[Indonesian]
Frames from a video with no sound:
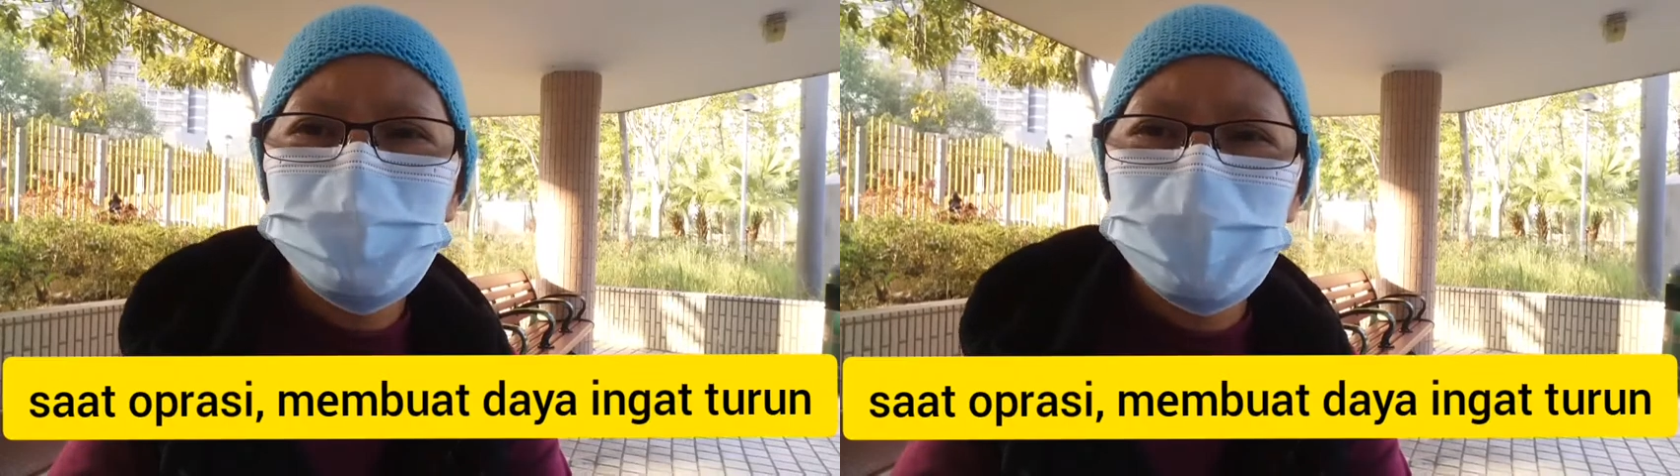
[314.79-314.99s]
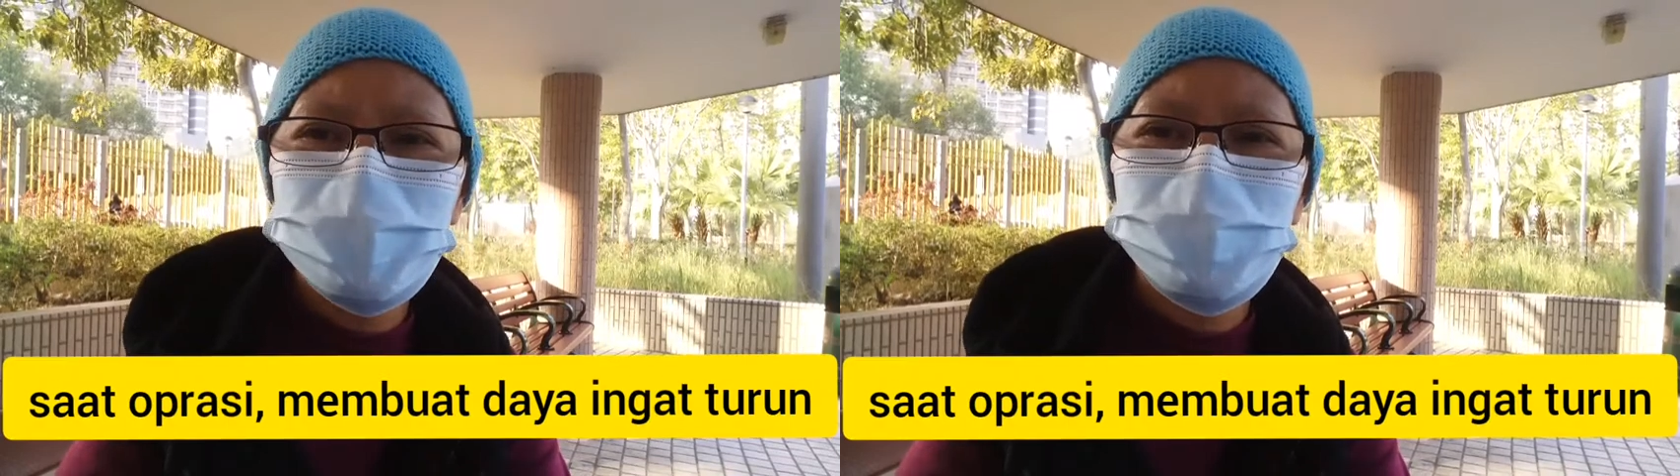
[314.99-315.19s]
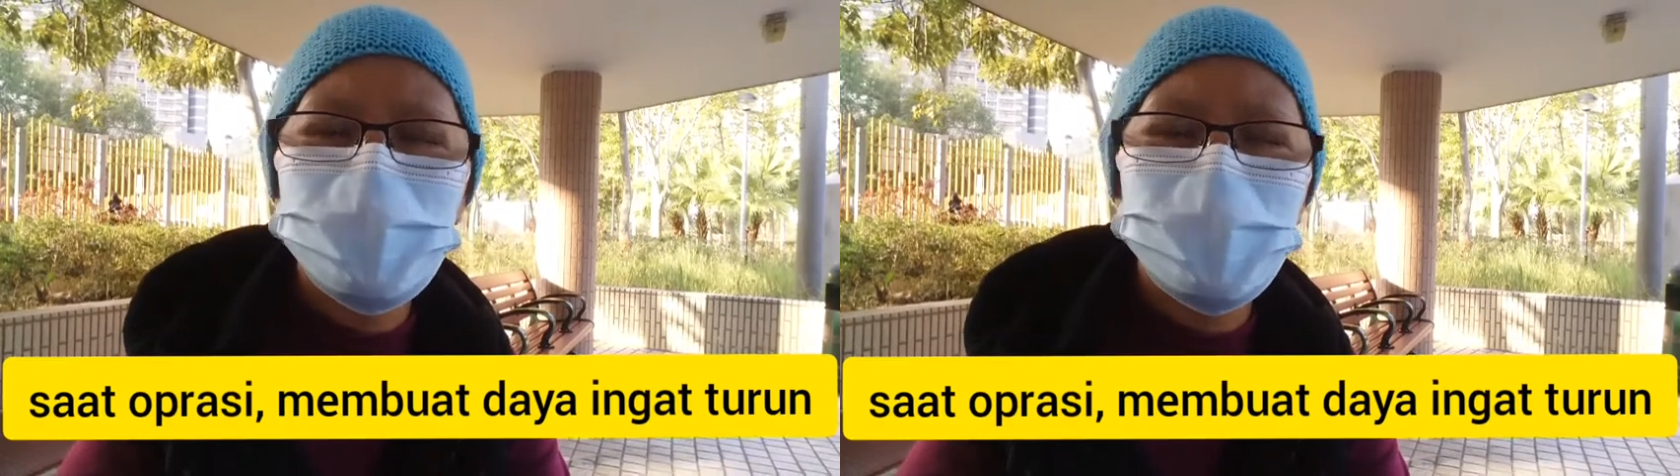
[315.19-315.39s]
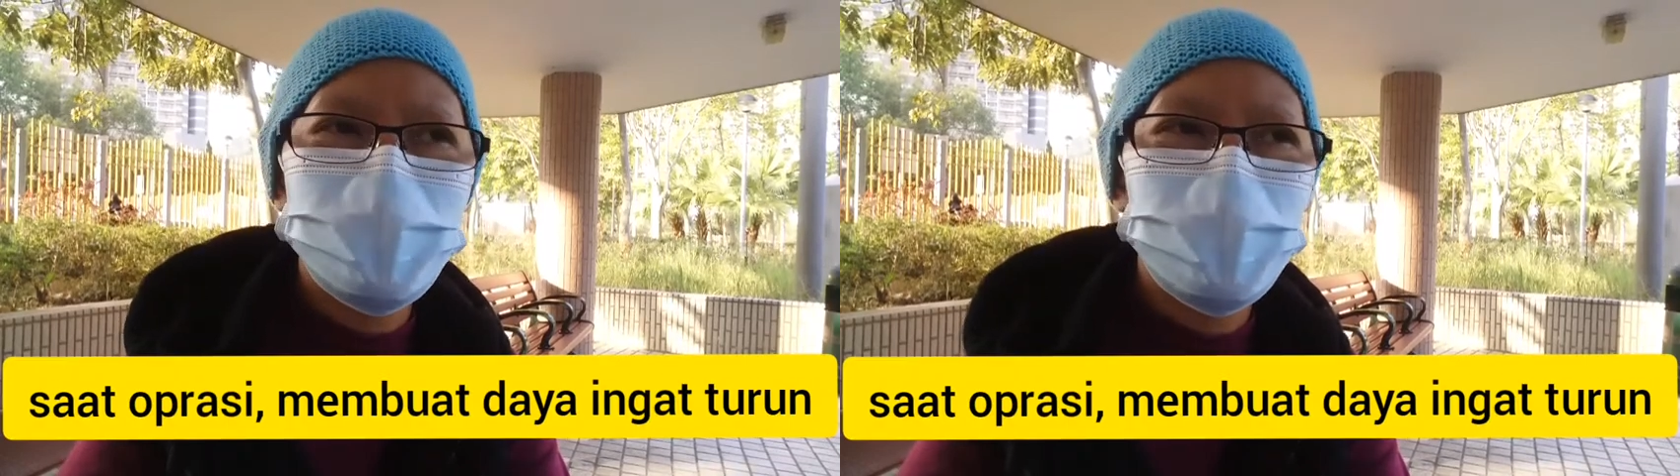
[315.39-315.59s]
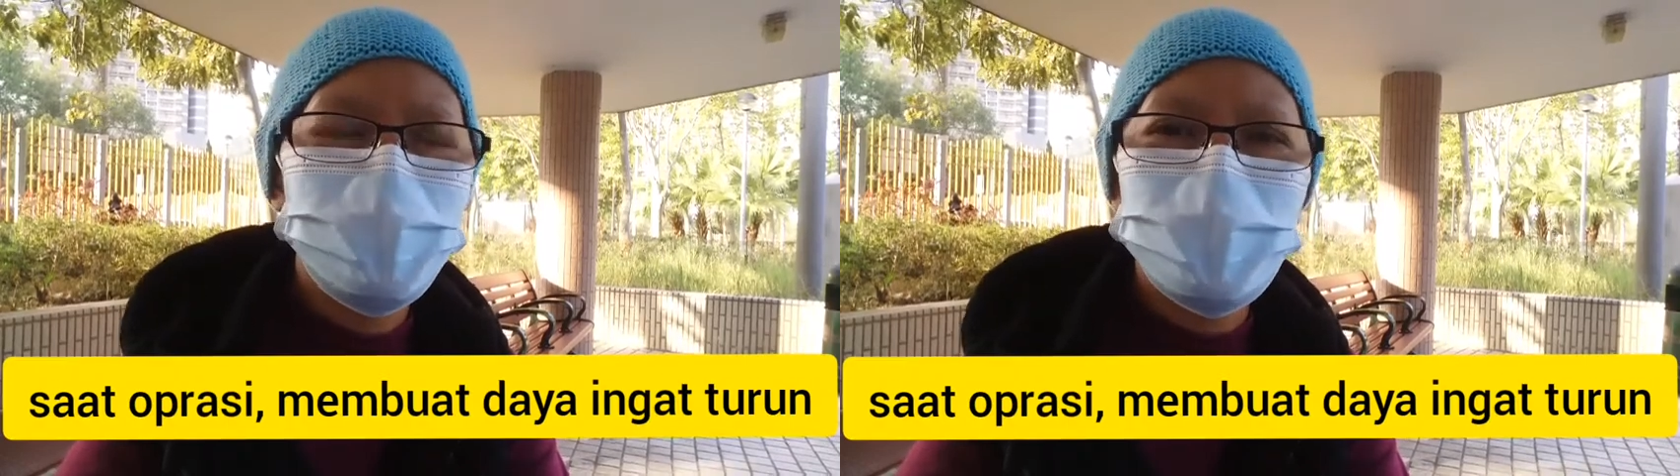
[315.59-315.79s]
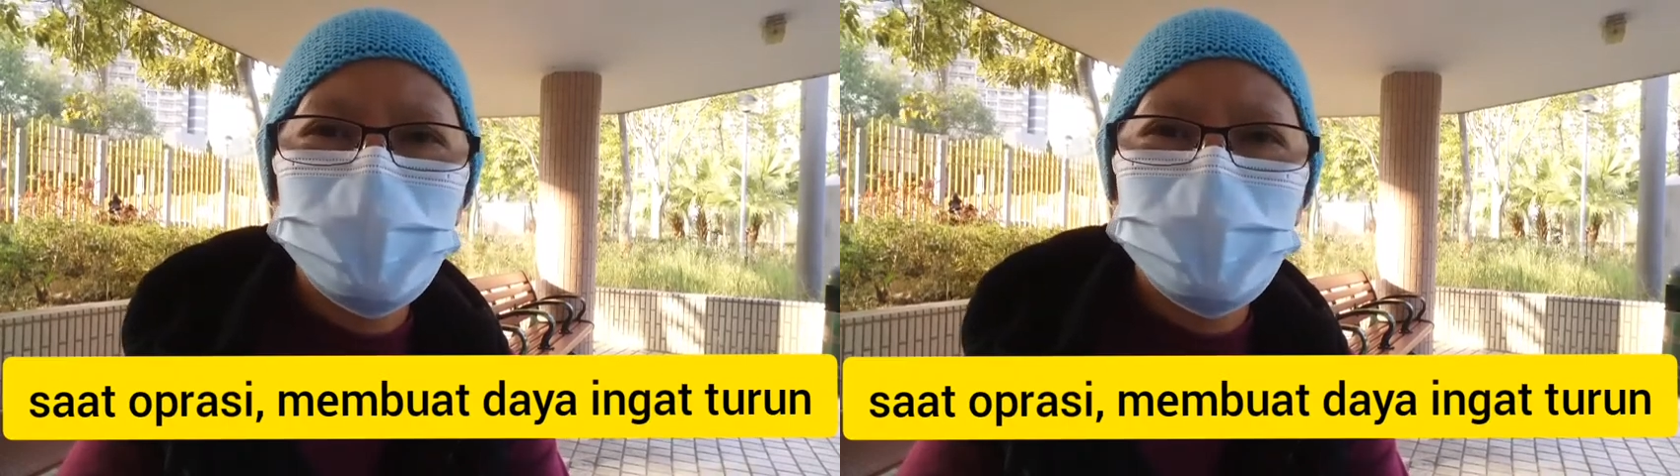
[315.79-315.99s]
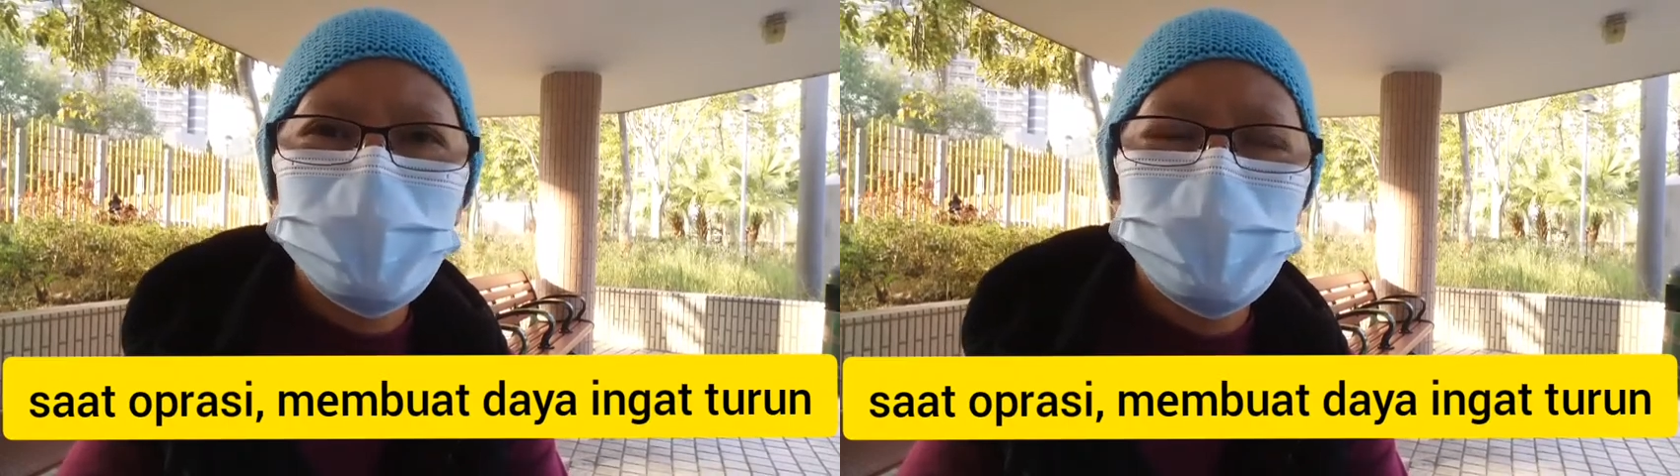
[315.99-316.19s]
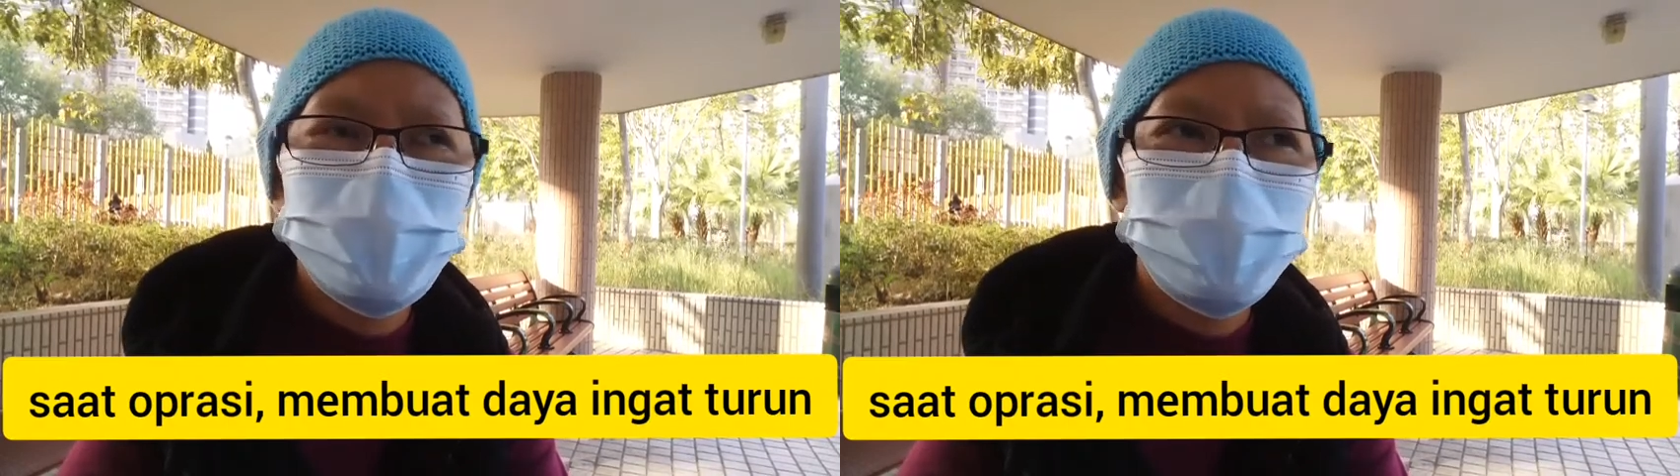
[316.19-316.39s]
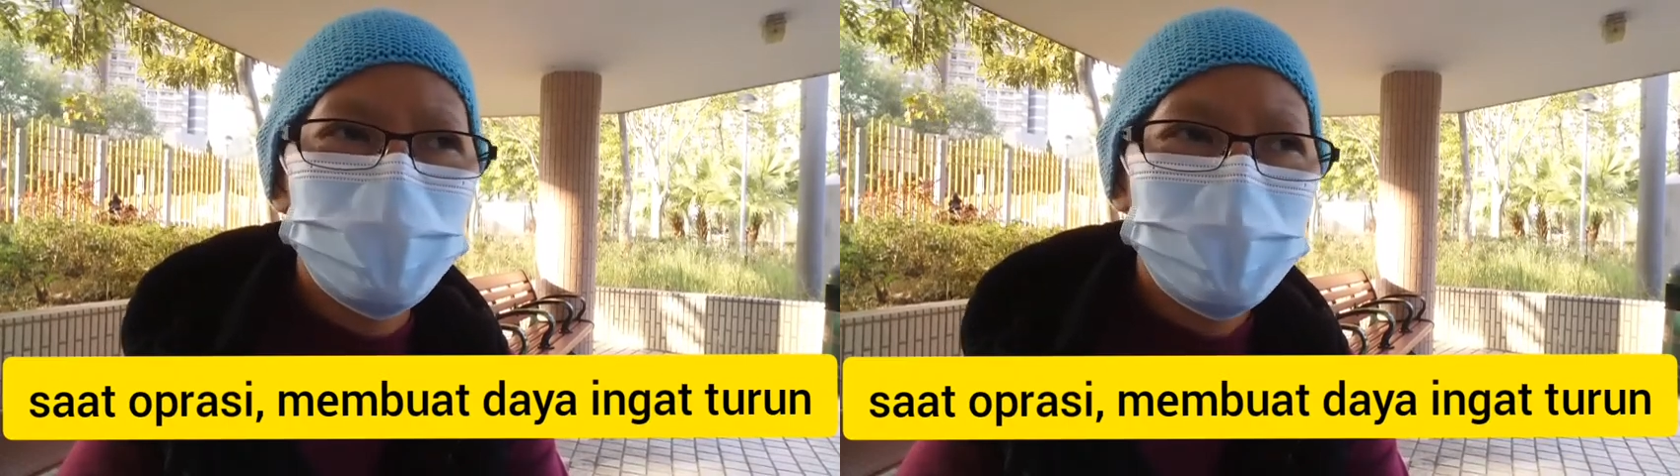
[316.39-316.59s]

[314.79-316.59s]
masih melayani pasien yang